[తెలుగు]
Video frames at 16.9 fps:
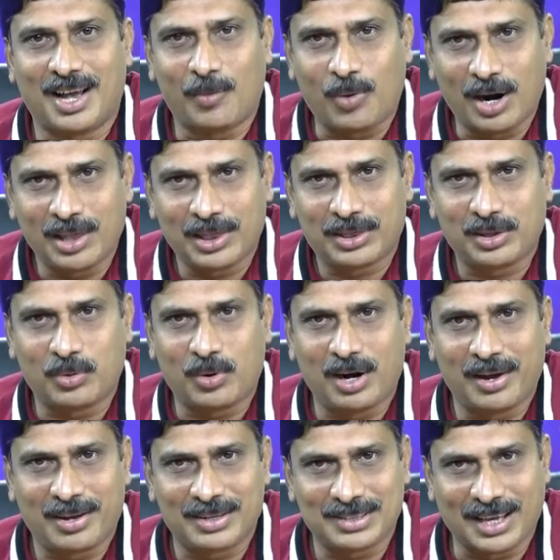వాళ్ళతో
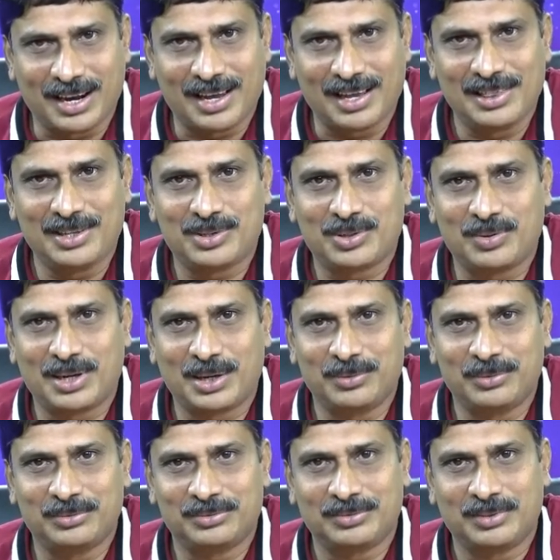వాళ్ళ యొక్క సలహాలు
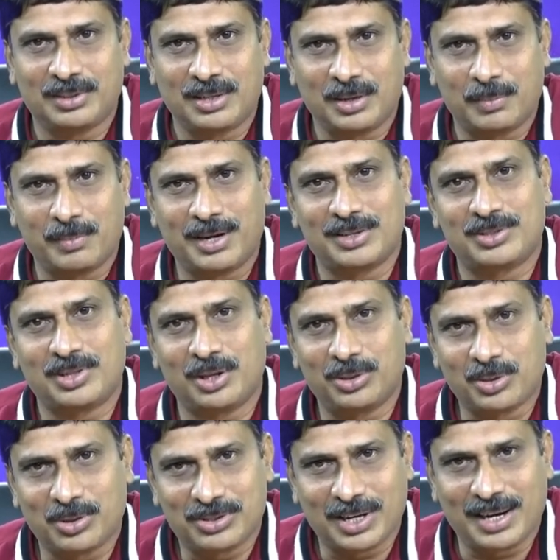తీసుకుంటాము మన
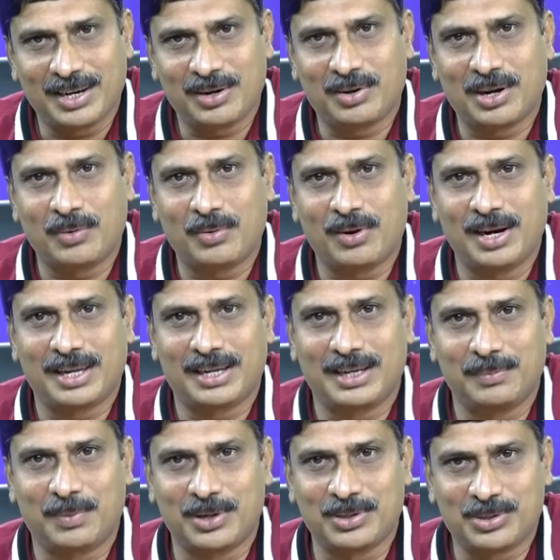సంతోషాన్ని కూడా
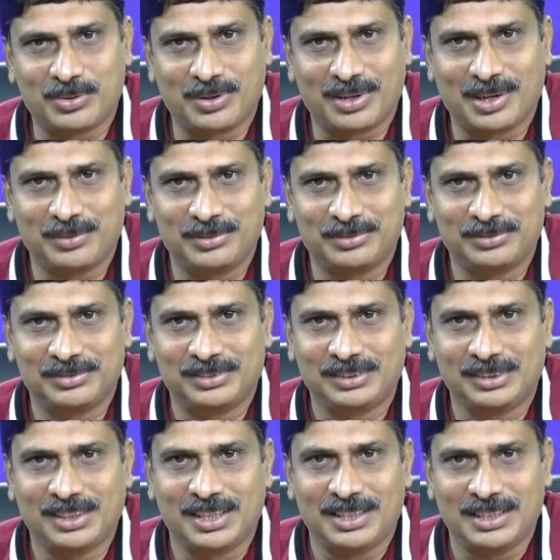వాళ్ళకి పంచుకుంటాము
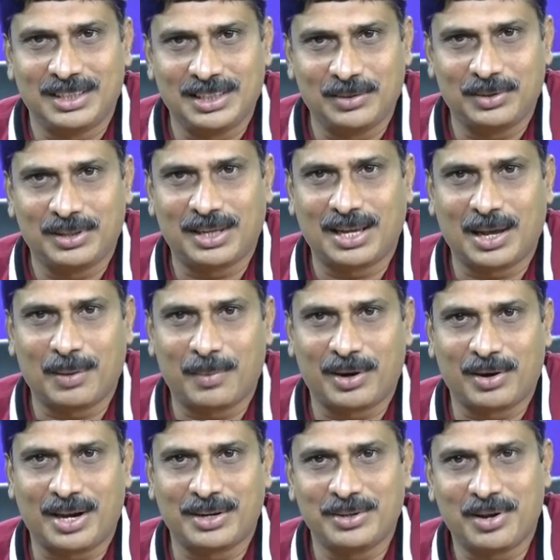ఈ విధంగా
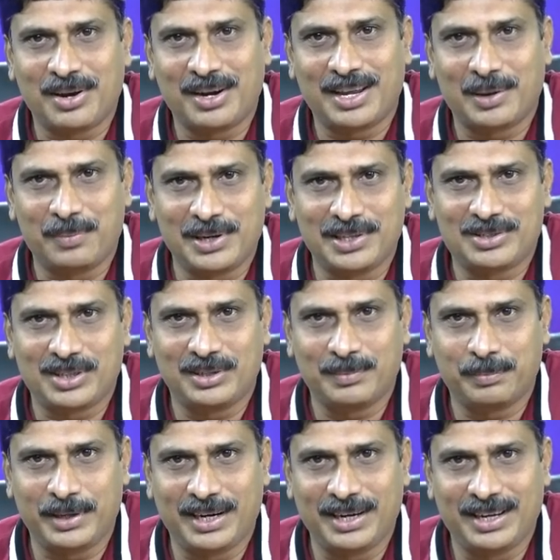మనం అన్యోన్యంగా పెలిసి
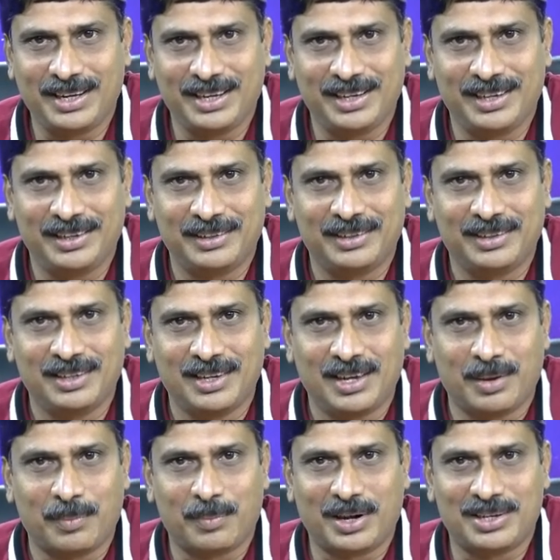పెరిగి
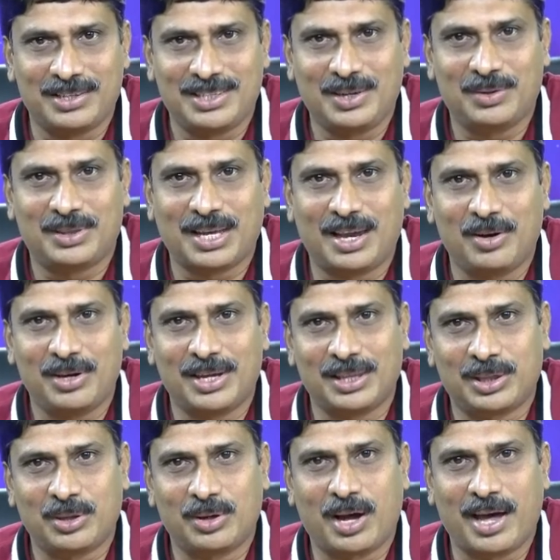మన జీవితాల్లో
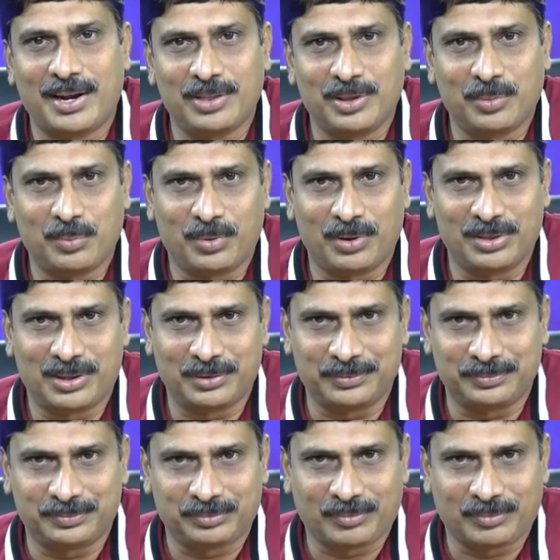ఎంతో ఆనందం పొందుతాం